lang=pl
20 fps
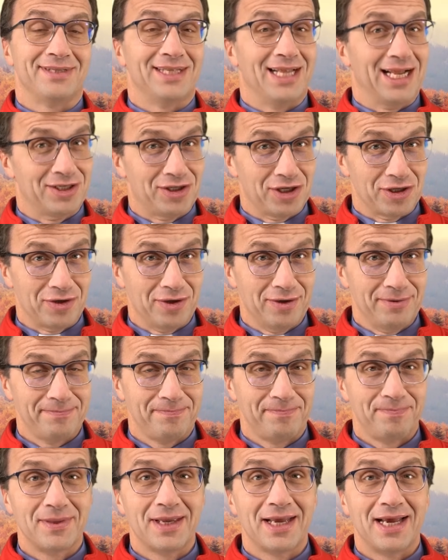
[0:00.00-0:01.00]
Dlaczego?
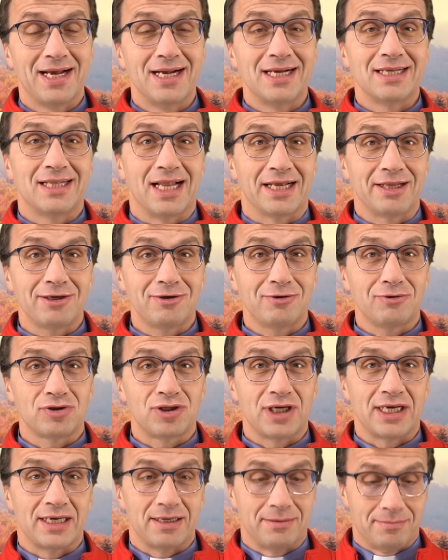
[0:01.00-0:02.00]
Dlatego,
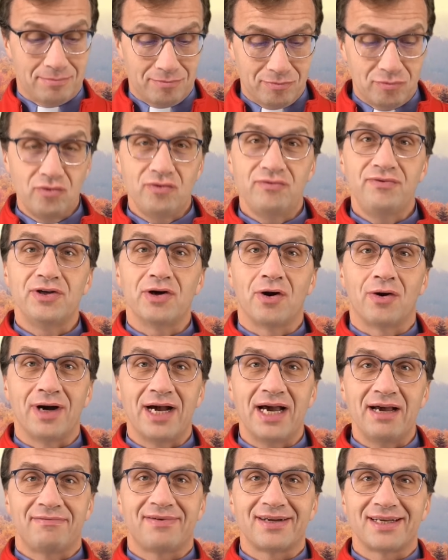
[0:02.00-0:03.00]
że mówi
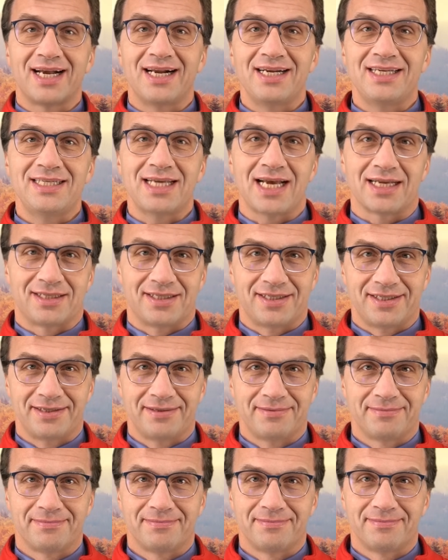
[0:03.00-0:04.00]
o ewangelizacji,
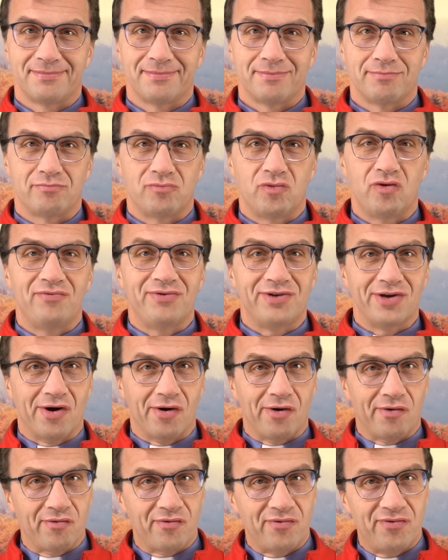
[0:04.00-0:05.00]
mówi
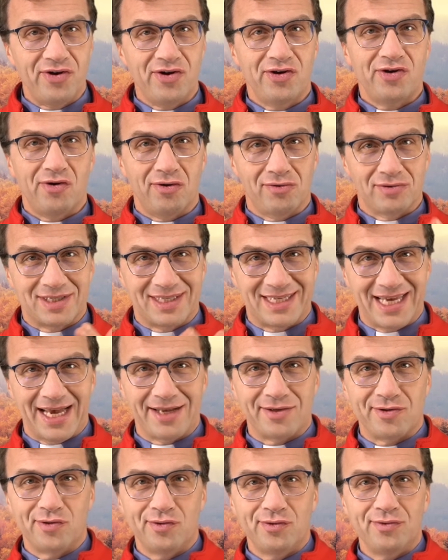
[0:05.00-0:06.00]
o
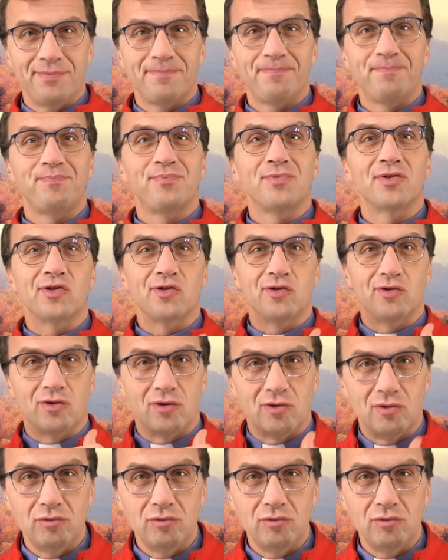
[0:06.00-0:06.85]
wychodzeniu do